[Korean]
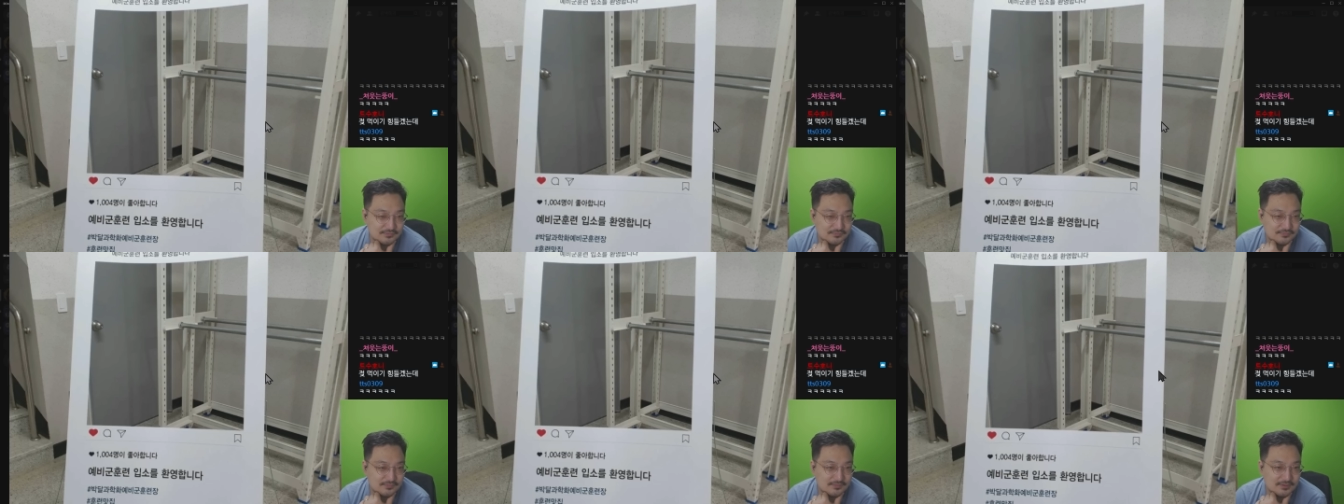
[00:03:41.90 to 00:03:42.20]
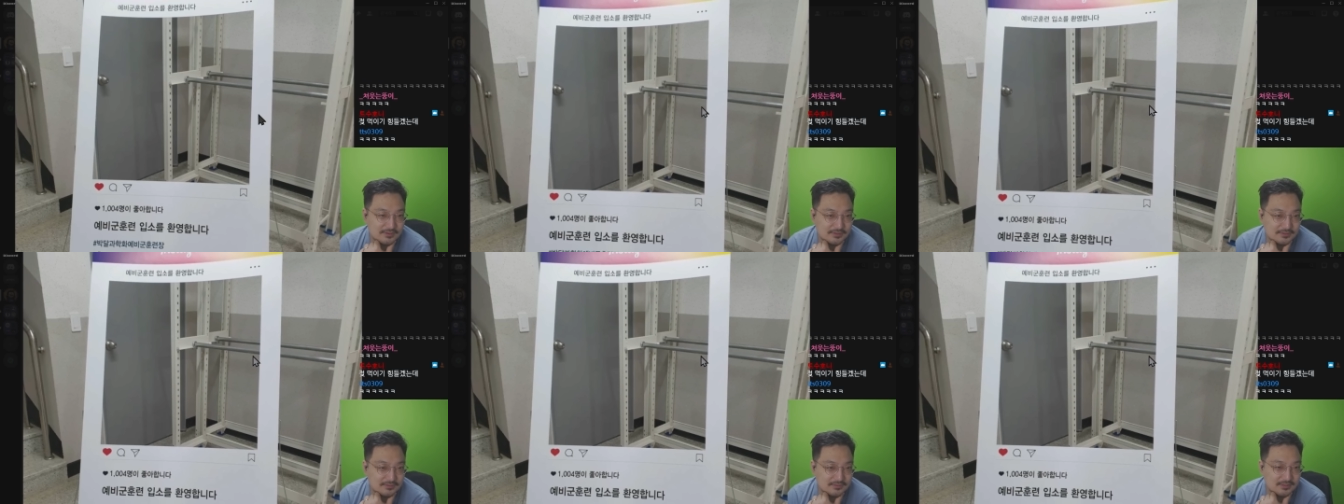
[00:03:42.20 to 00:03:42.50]

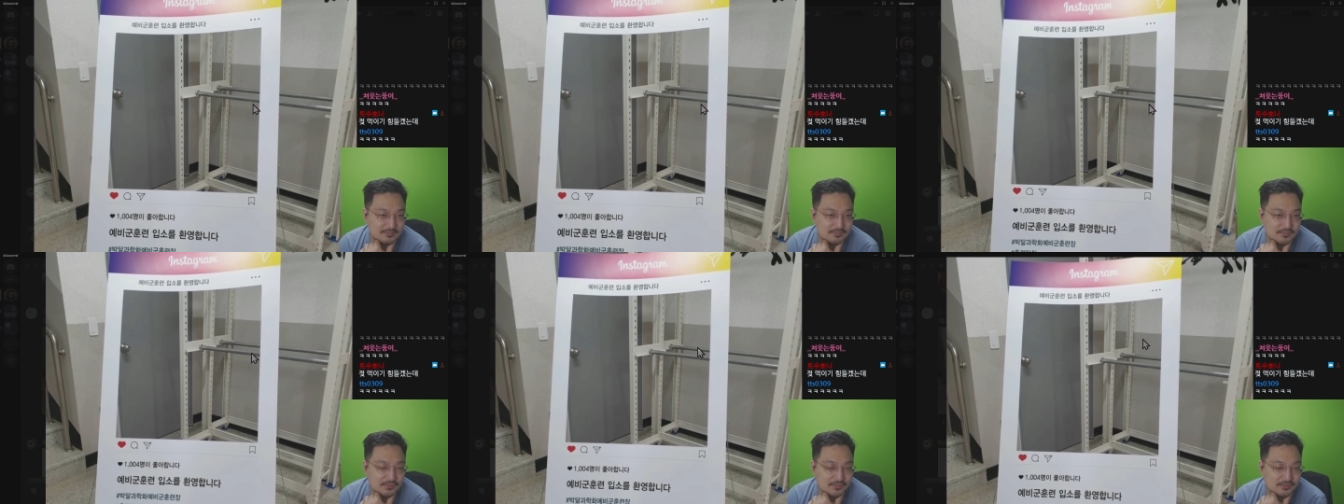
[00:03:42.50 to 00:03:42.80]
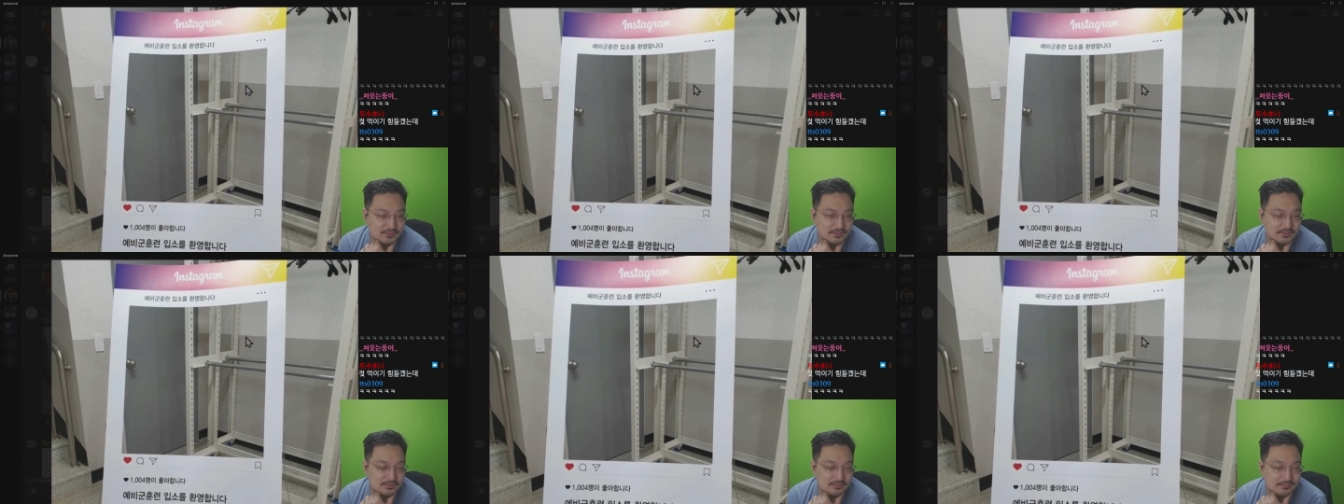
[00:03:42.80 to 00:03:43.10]
훈련
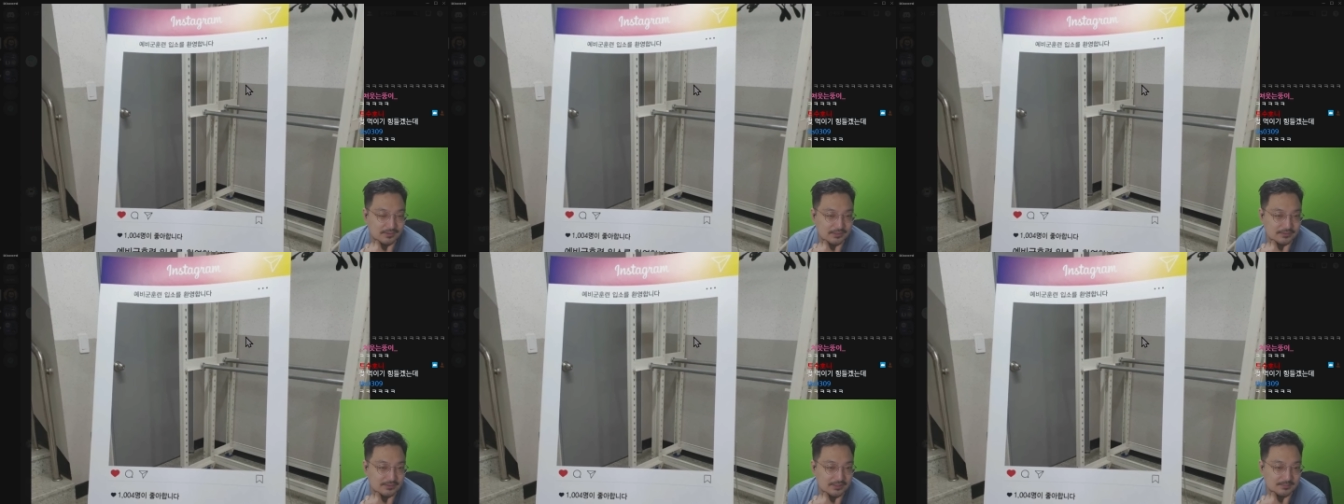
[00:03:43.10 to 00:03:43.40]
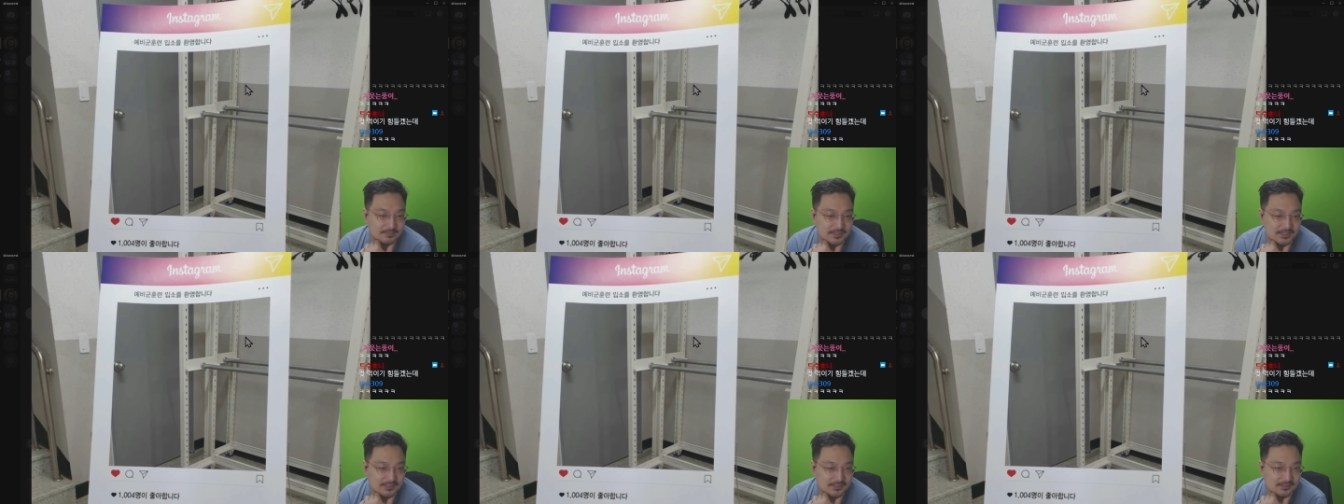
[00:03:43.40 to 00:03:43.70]
입소를
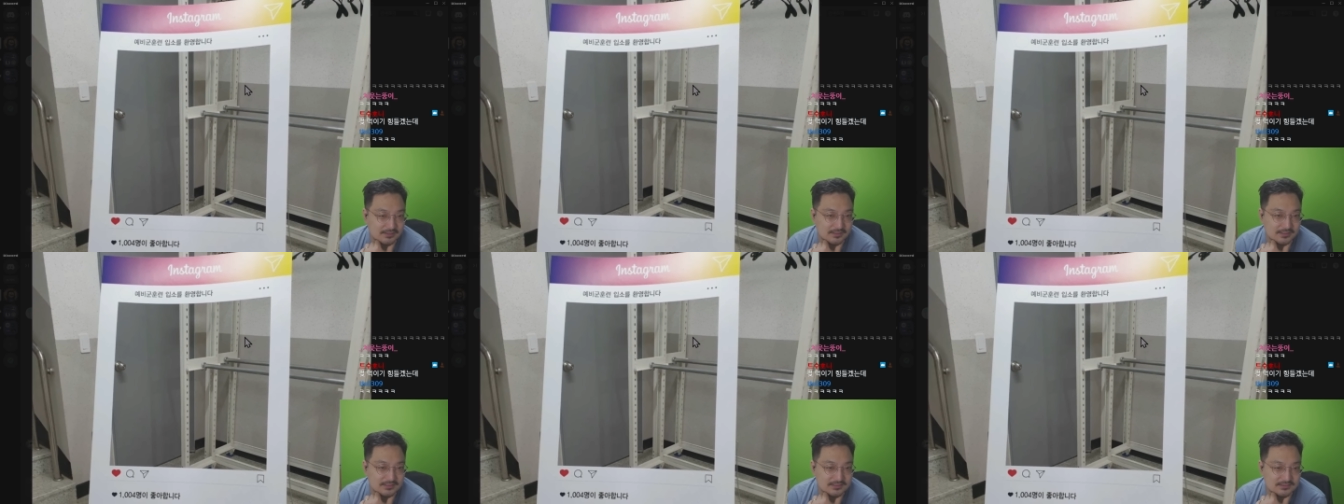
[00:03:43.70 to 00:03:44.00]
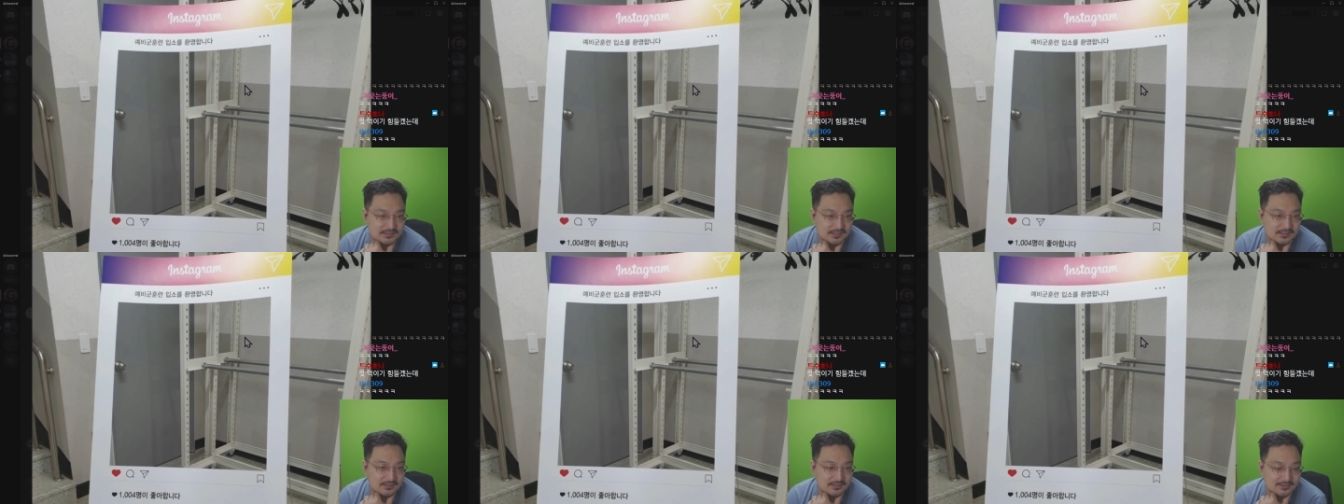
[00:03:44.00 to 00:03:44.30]
환영합니다.
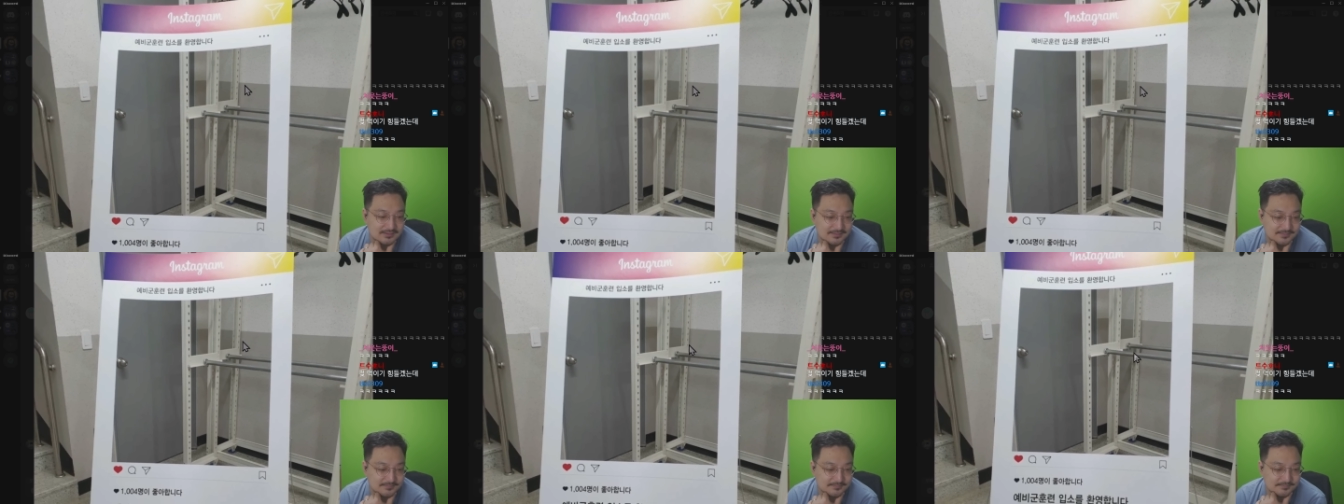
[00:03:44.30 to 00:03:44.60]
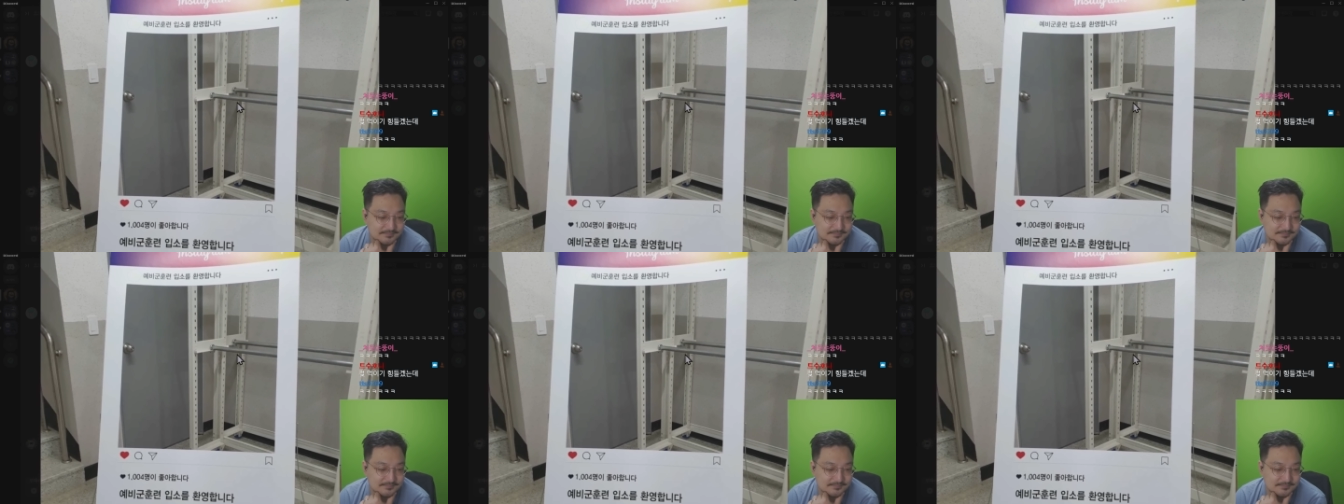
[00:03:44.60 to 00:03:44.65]
인스타그램